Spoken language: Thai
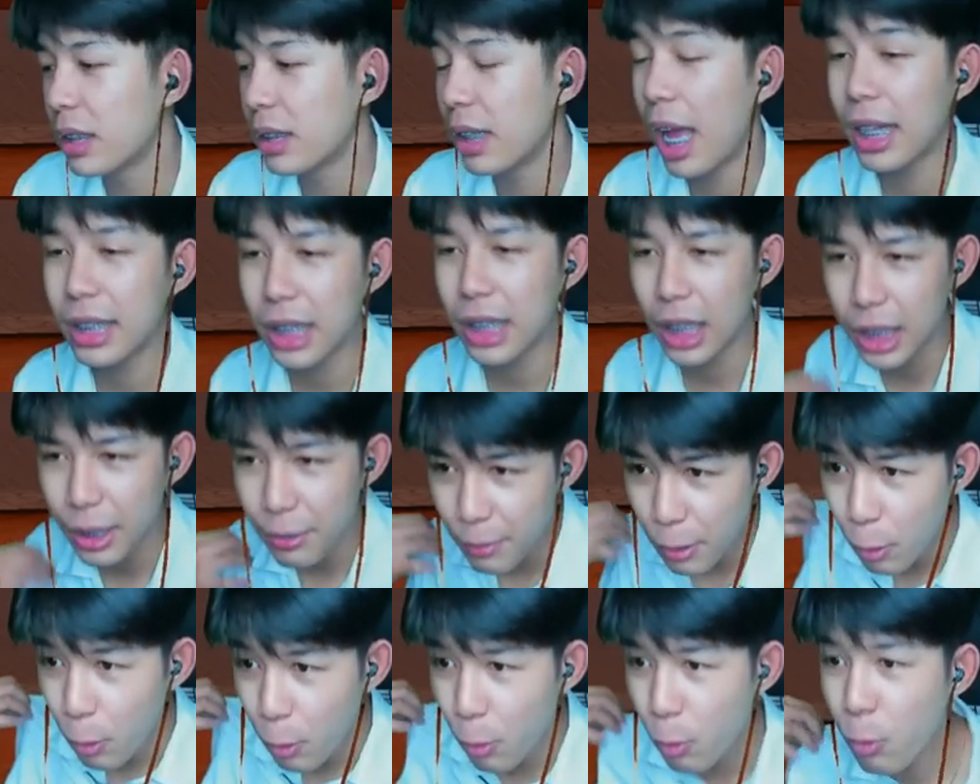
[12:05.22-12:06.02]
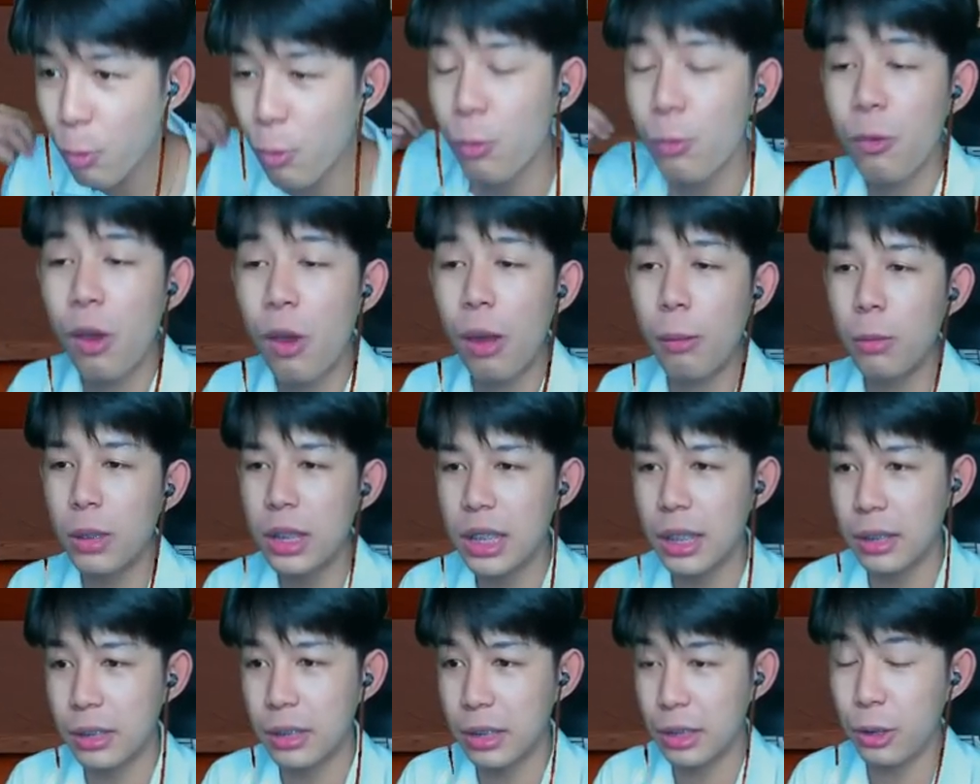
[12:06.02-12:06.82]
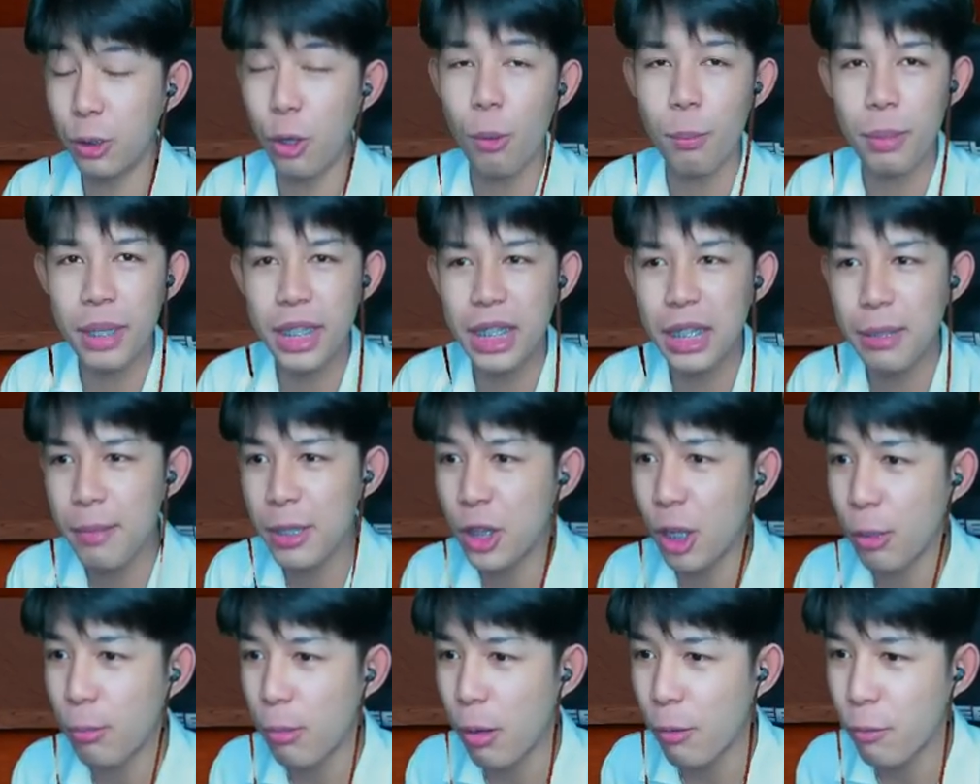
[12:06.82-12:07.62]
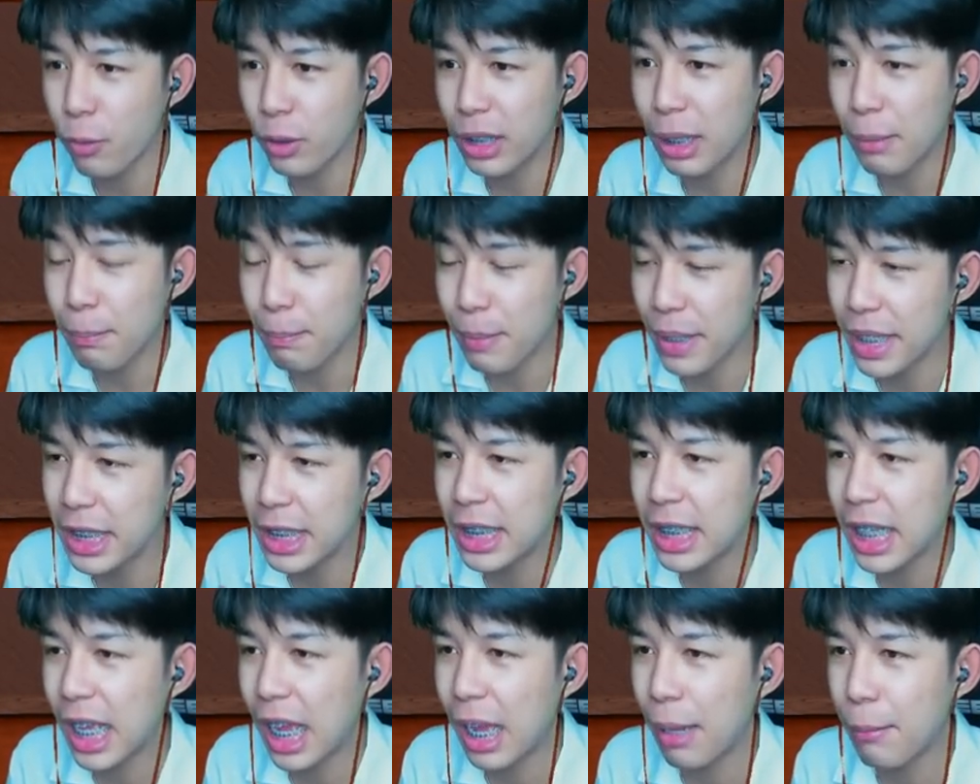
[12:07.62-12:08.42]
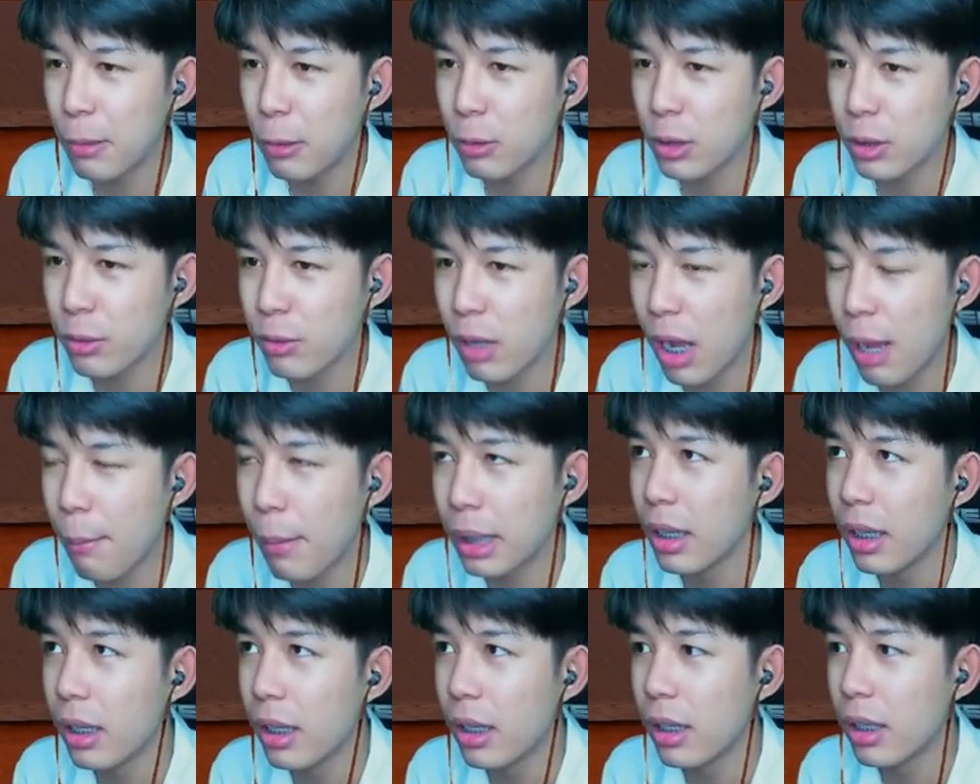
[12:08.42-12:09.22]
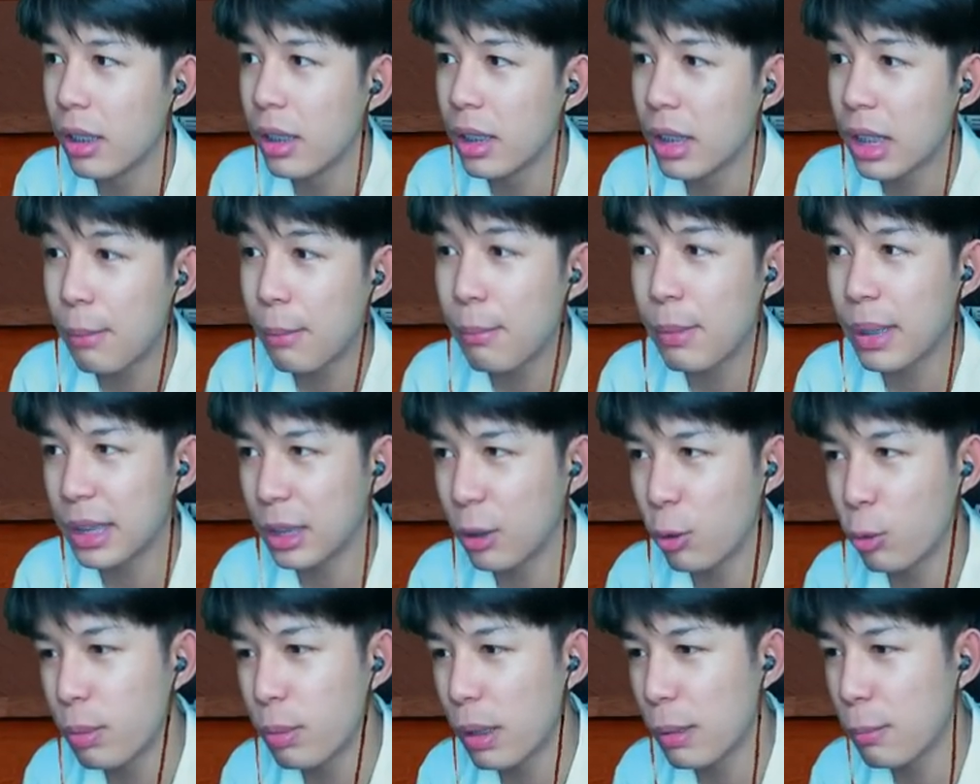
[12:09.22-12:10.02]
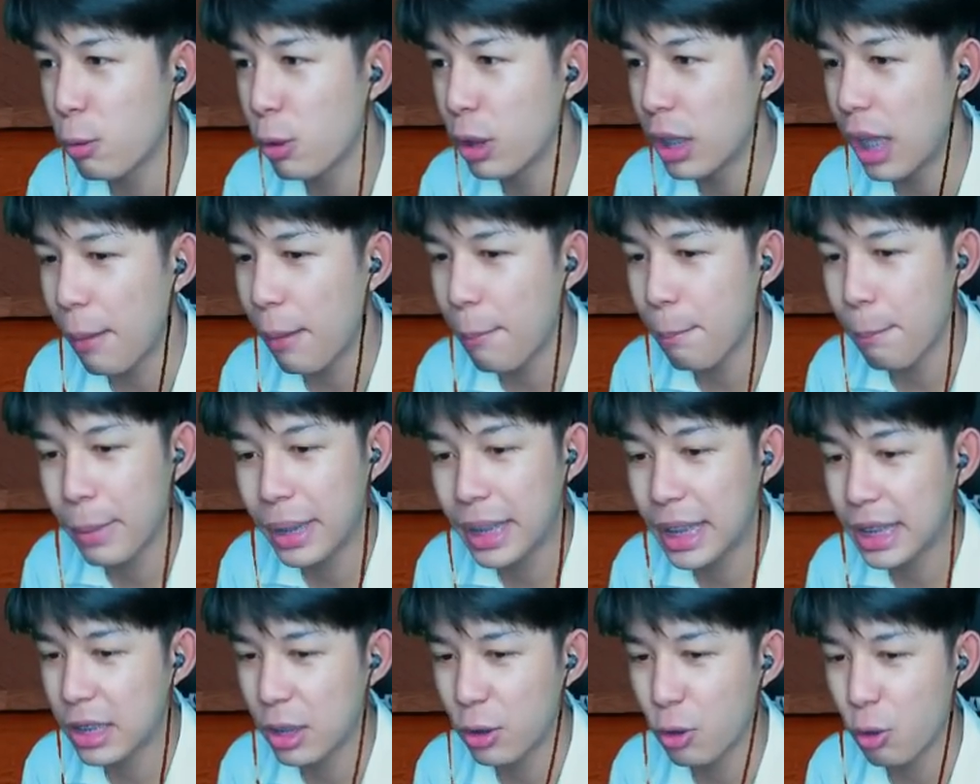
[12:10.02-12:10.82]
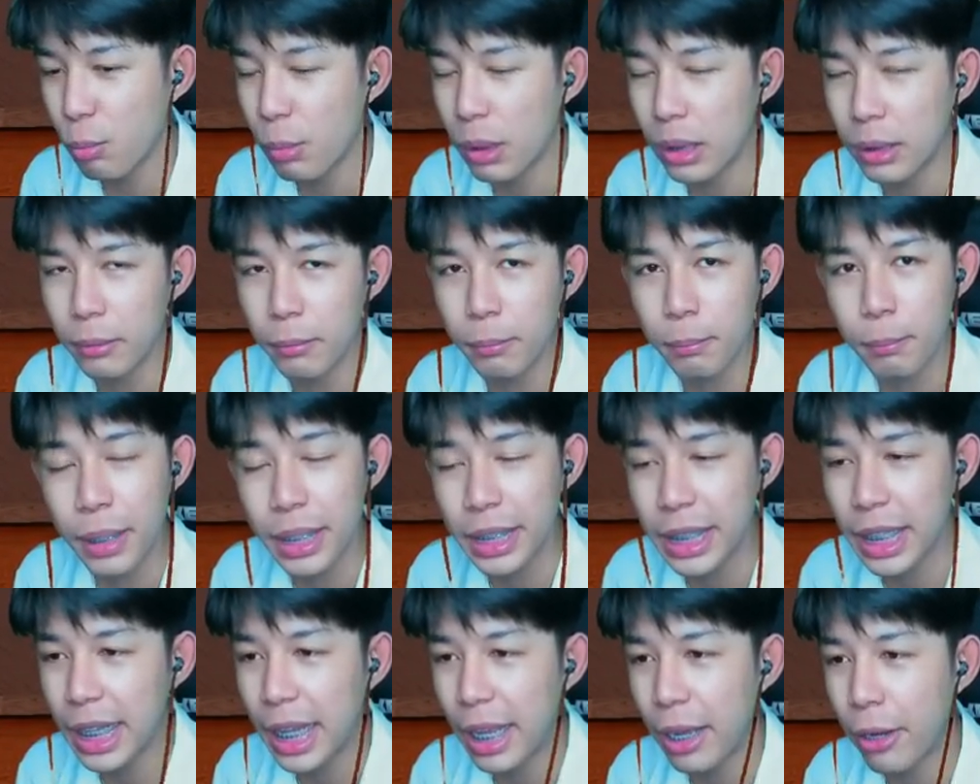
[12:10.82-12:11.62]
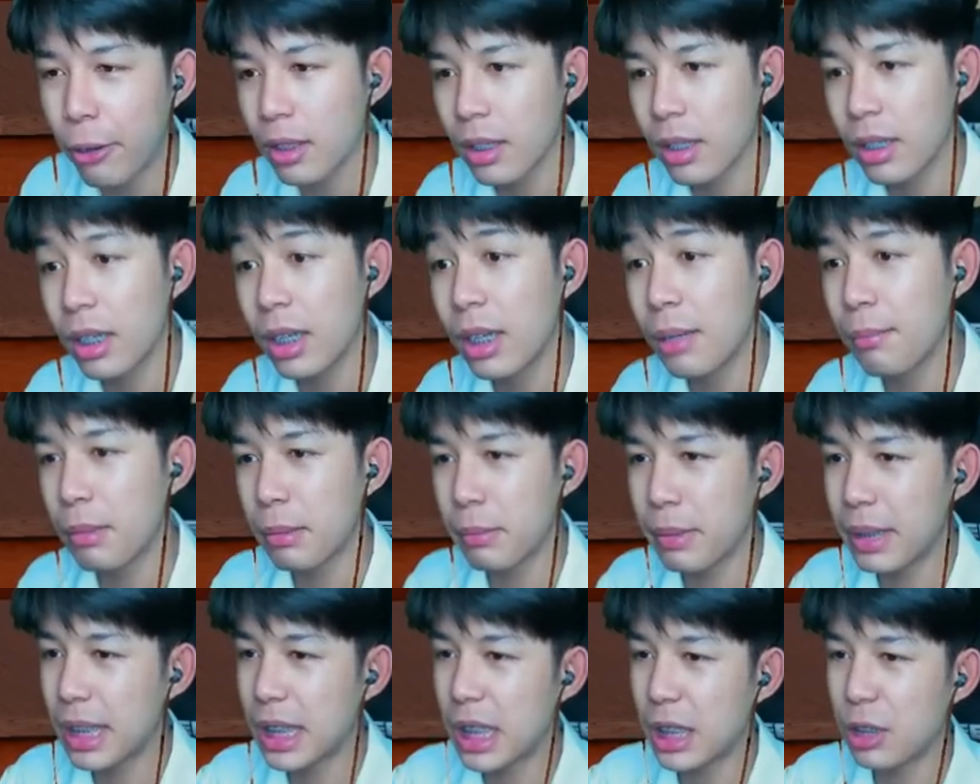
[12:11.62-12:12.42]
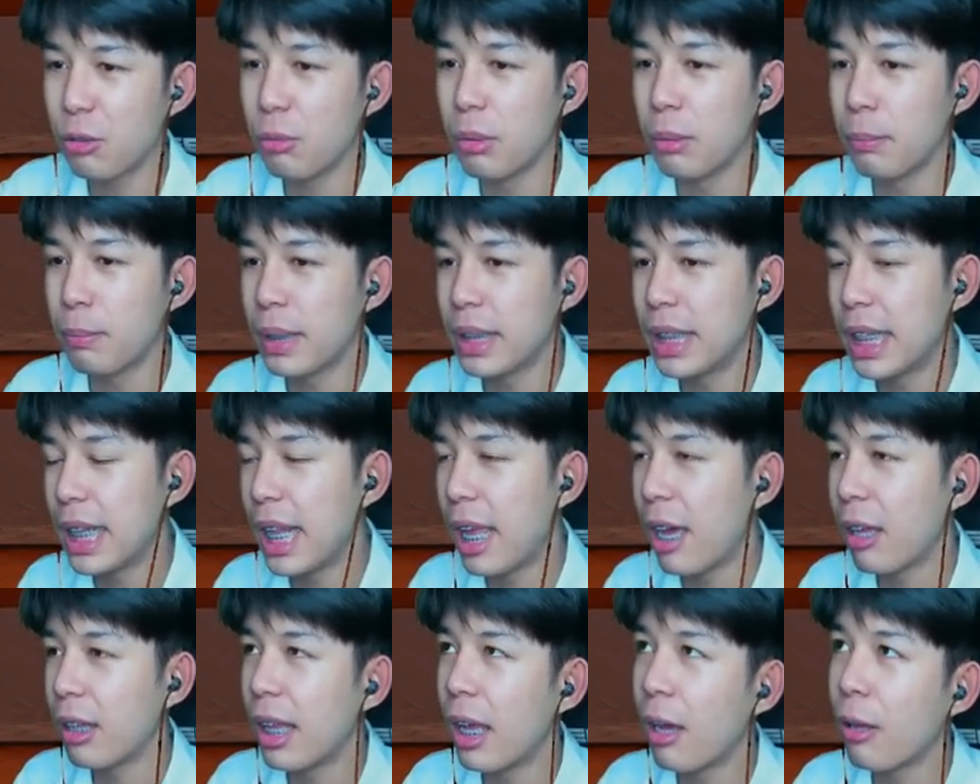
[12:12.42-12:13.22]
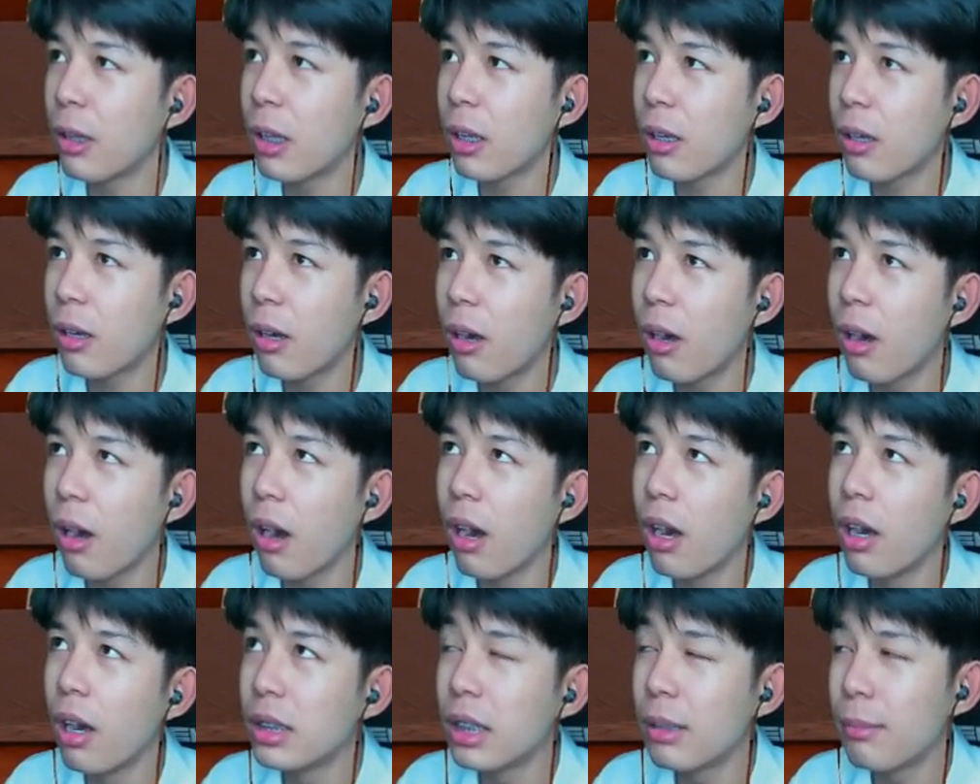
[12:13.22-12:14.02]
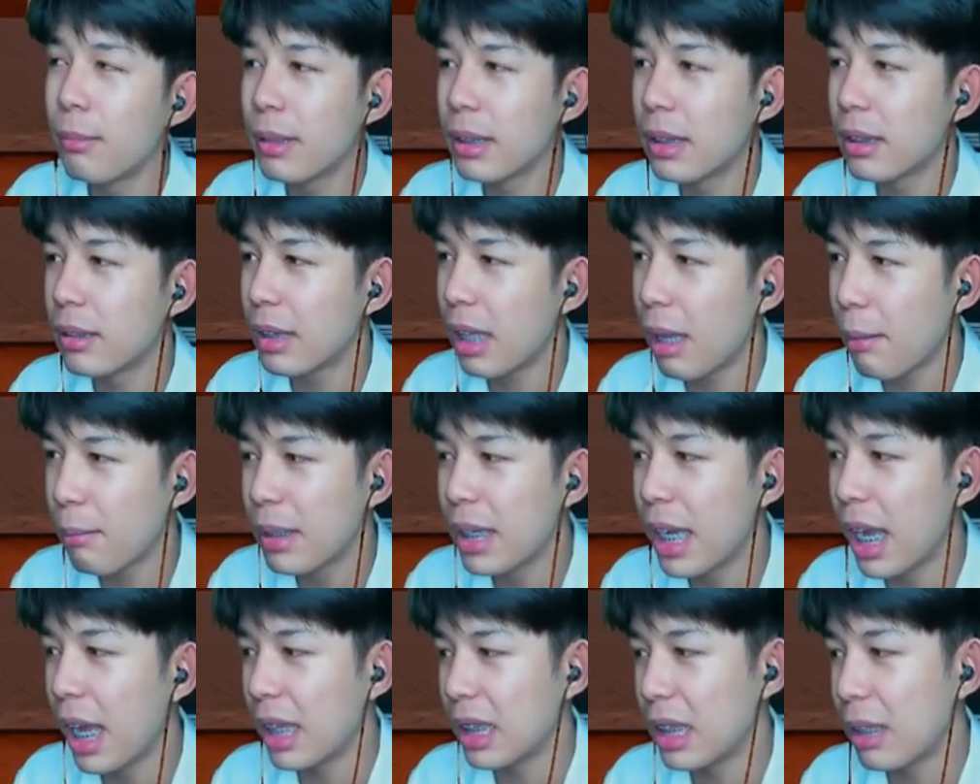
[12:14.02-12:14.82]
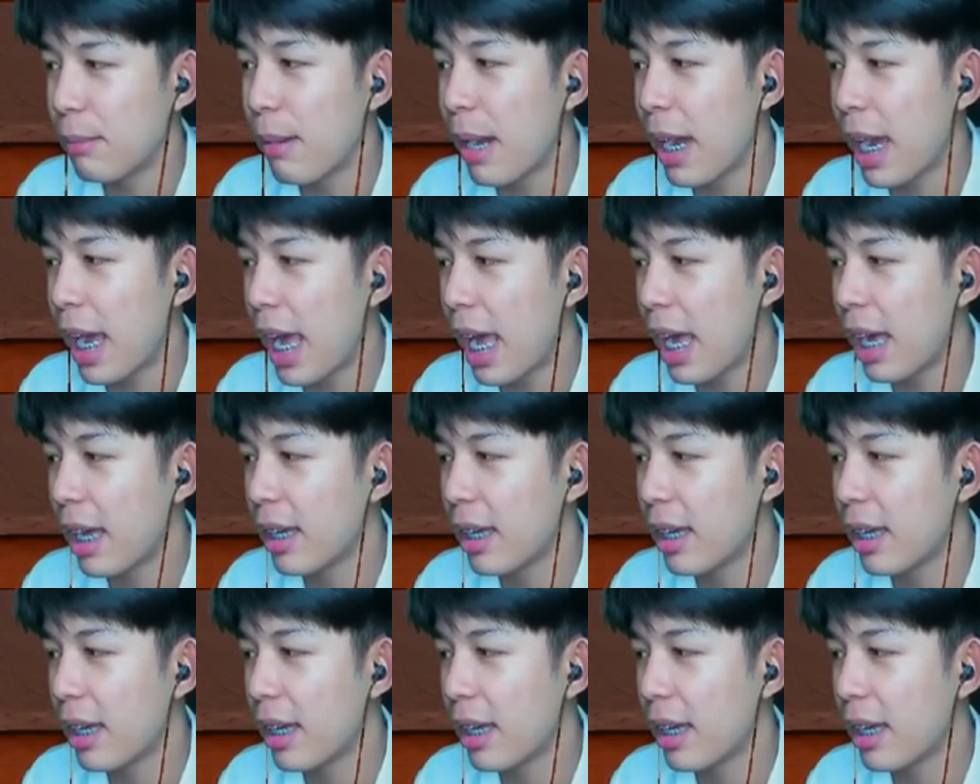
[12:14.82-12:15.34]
อ่ะถ้ารีวิว ความรู้สึกของพี่ที่มีต่อบล็อกฟุตในปีนี้นะครับพี่รู้สึกว่ามันก็เหมือนที่คุณเปิร์พูดอะไม่ได้สนุกเหมือนปีที่แล้ว มันไม่ได้สนุกเหมือนปีที่แล้วแล้ว แล้วก็มันน่าเบื่อในบางครั้ง